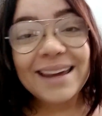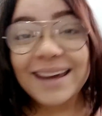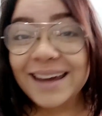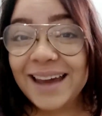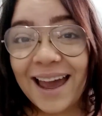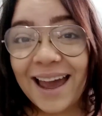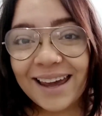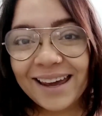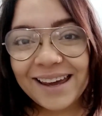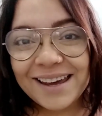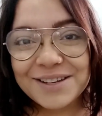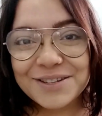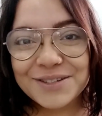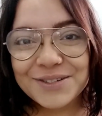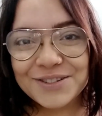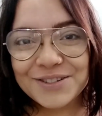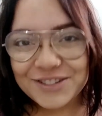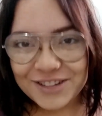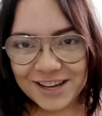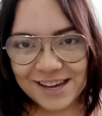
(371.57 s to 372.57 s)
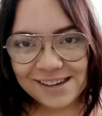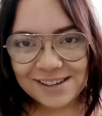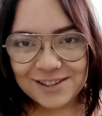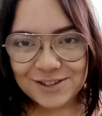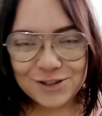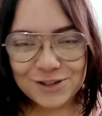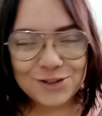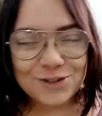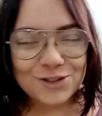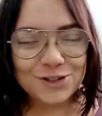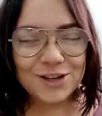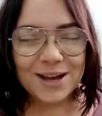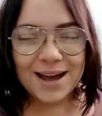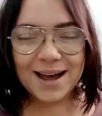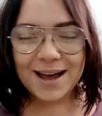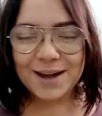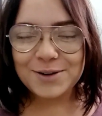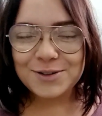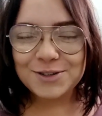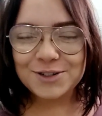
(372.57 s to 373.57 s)
E é isso, gente.
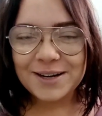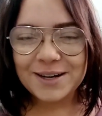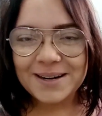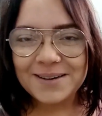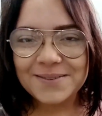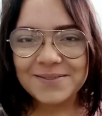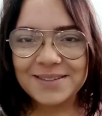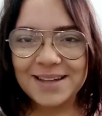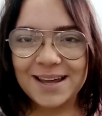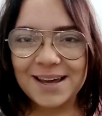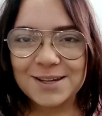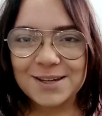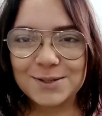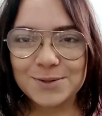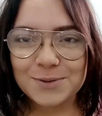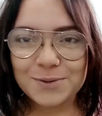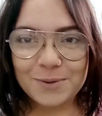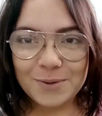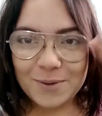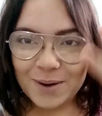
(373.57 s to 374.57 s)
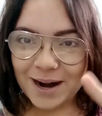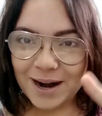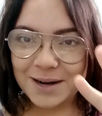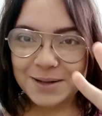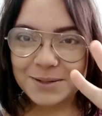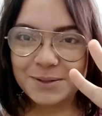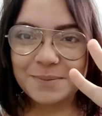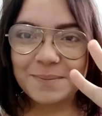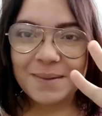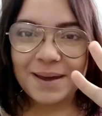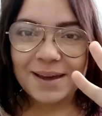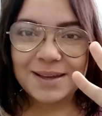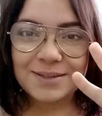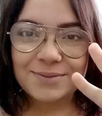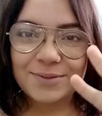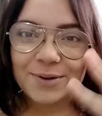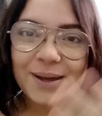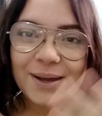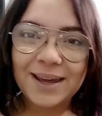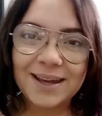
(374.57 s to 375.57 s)
Diário de gravidez do quarto
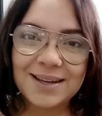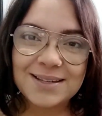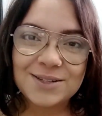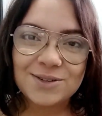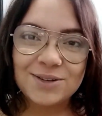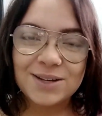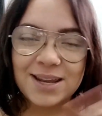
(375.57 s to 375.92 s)
mês foi esse.